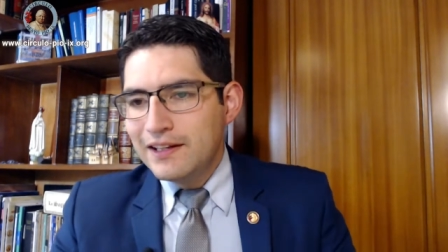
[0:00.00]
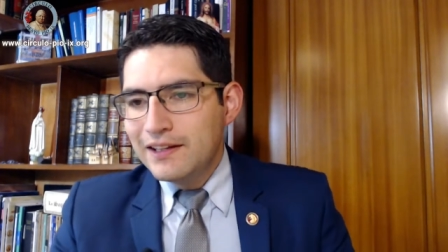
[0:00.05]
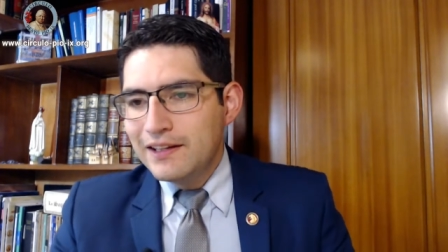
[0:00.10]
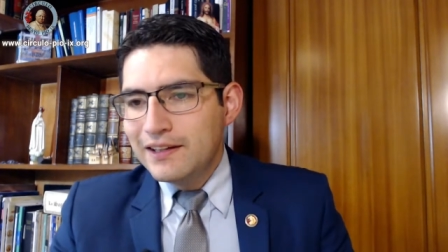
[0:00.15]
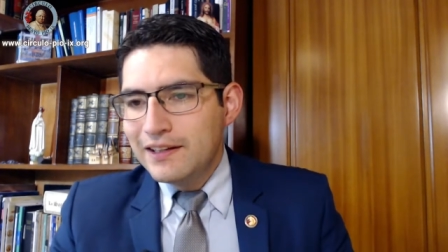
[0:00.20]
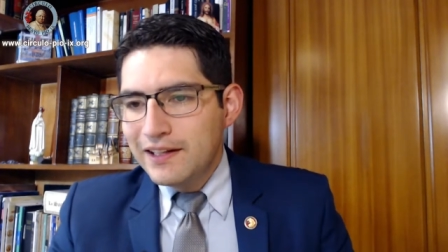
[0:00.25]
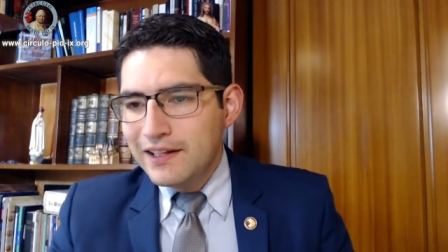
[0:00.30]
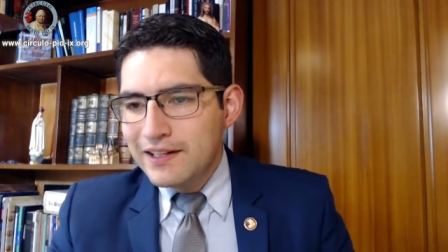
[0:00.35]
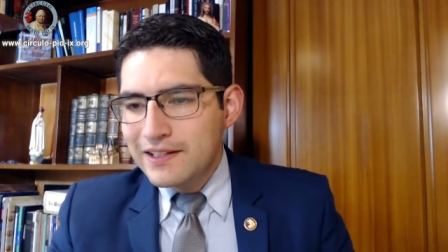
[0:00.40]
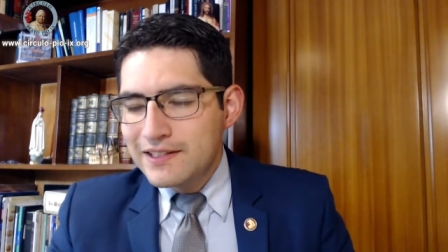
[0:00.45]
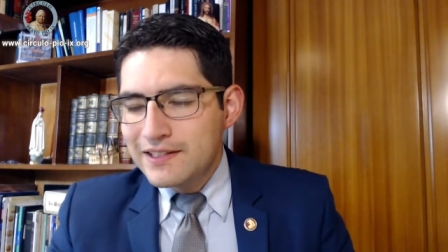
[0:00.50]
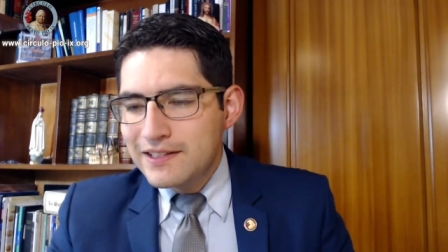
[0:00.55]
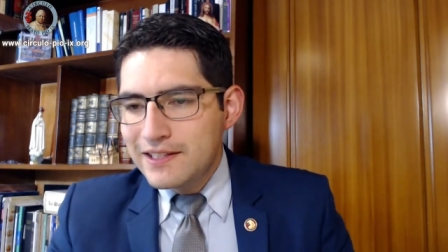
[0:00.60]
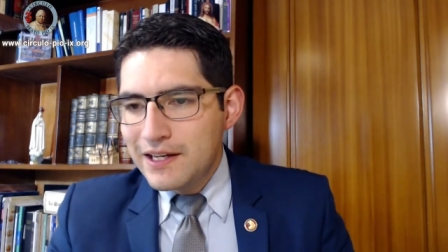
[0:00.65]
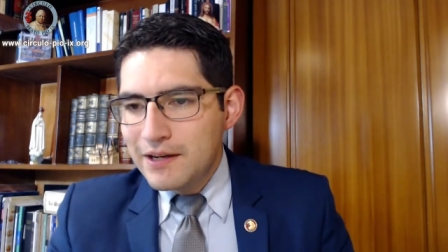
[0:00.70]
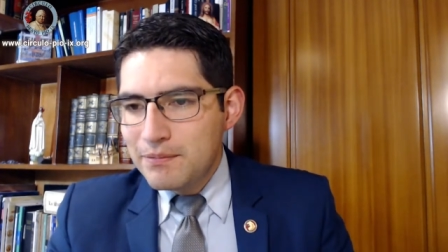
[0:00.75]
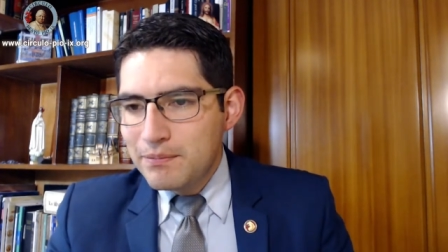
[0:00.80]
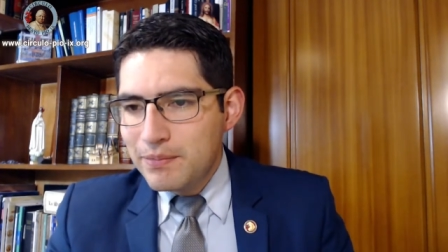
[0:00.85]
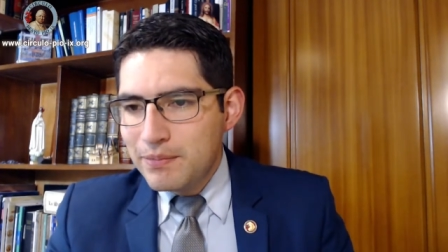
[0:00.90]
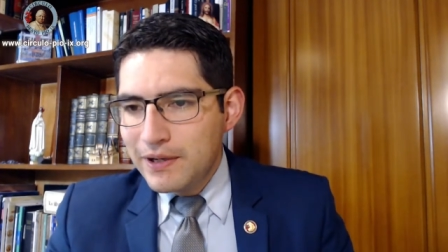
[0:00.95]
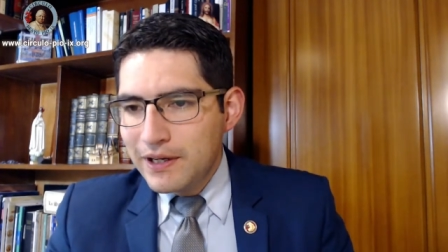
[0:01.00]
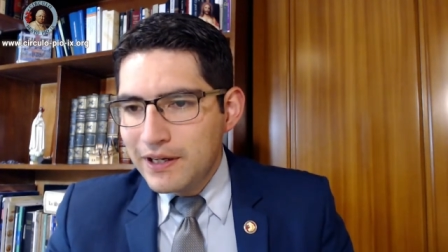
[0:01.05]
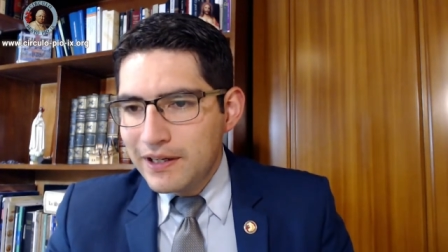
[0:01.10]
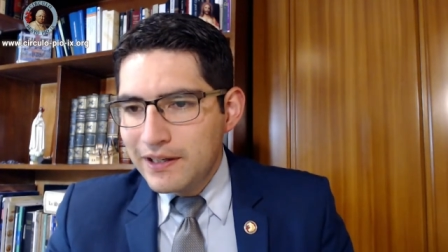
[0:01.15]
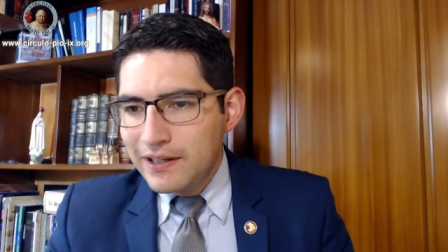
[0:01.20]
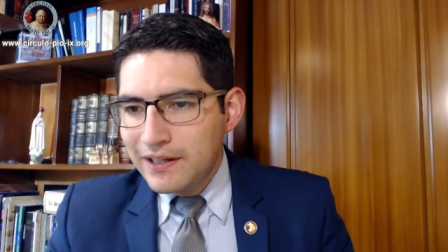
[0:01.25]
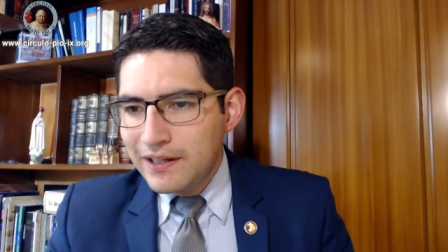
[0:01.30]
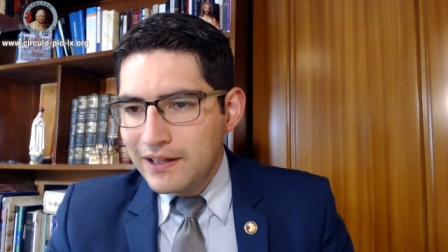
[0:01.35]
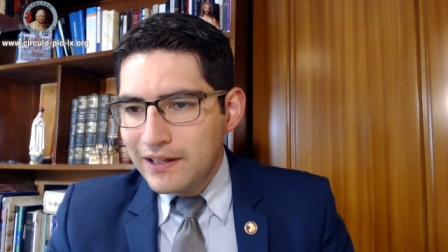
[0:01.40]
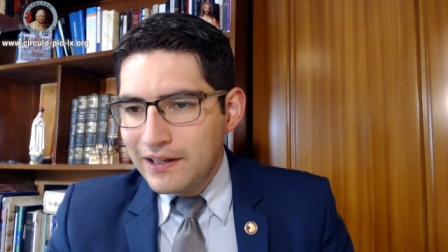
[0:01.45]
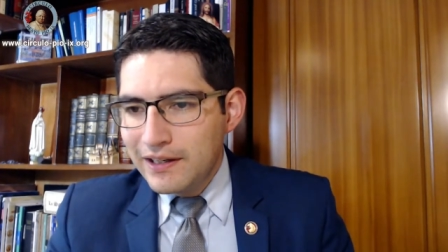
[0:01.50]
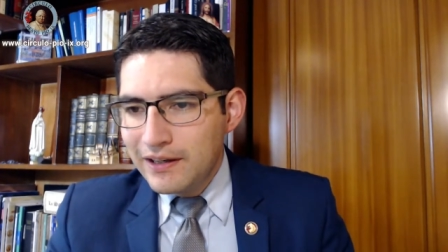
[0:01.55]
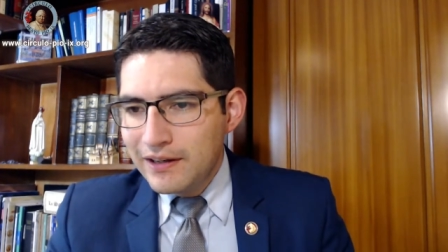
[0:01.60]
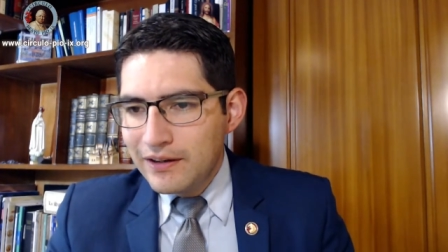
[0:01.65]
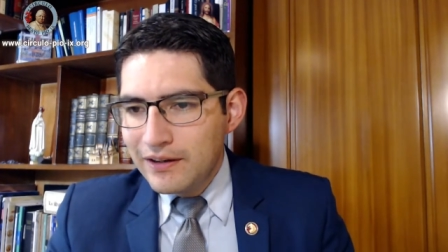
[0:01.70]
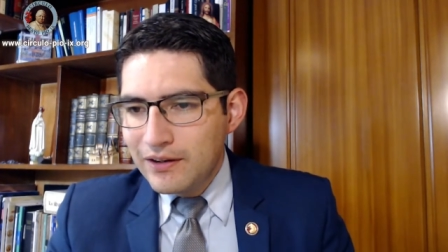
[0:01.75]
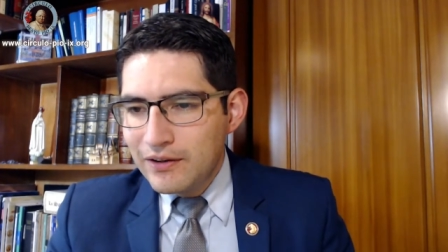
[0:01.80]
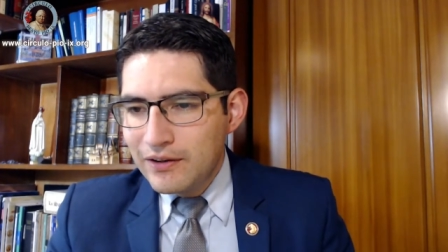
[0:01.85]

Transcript: de siempre eh,